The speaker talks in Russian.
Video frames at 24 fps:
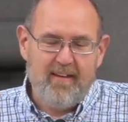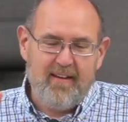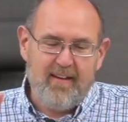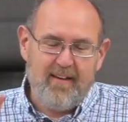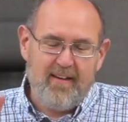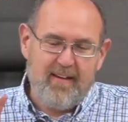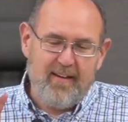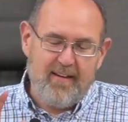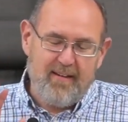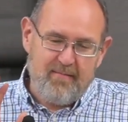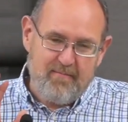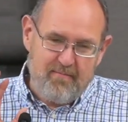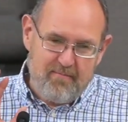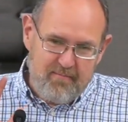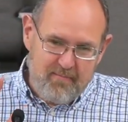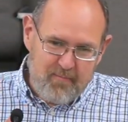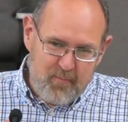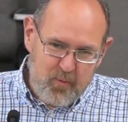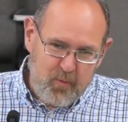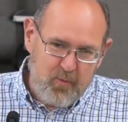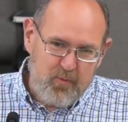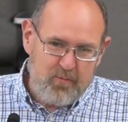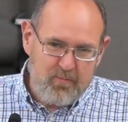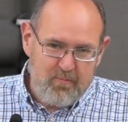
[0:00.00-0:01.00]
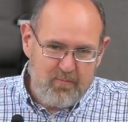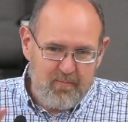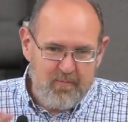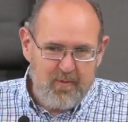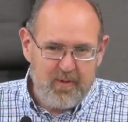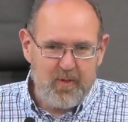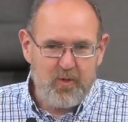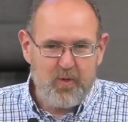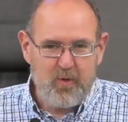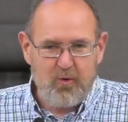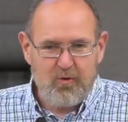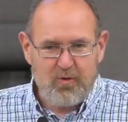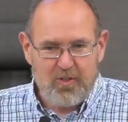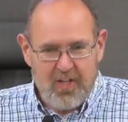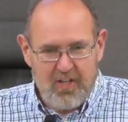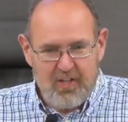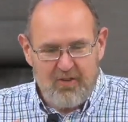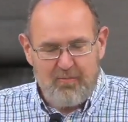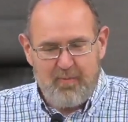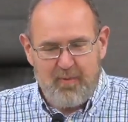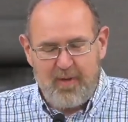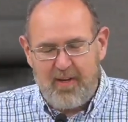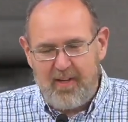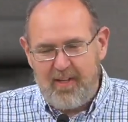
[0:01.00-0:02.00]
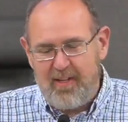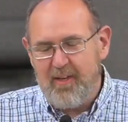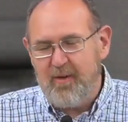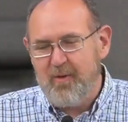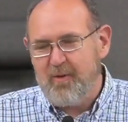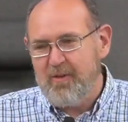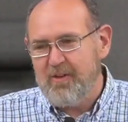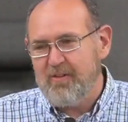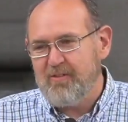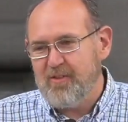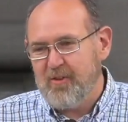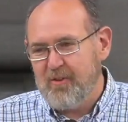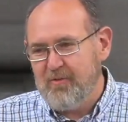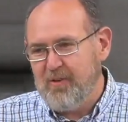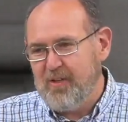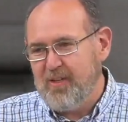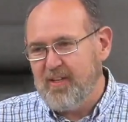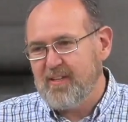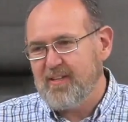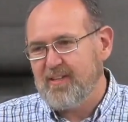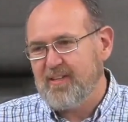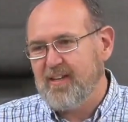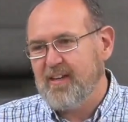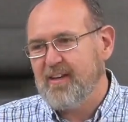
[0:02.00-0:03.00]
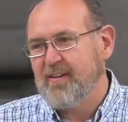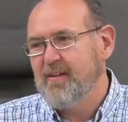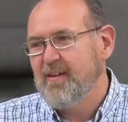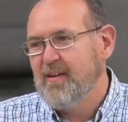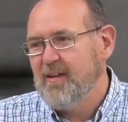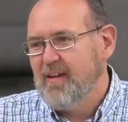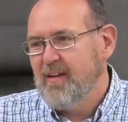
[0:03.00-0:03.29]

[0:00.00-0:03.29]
э, ну, еще жизнь впереди у них все видится –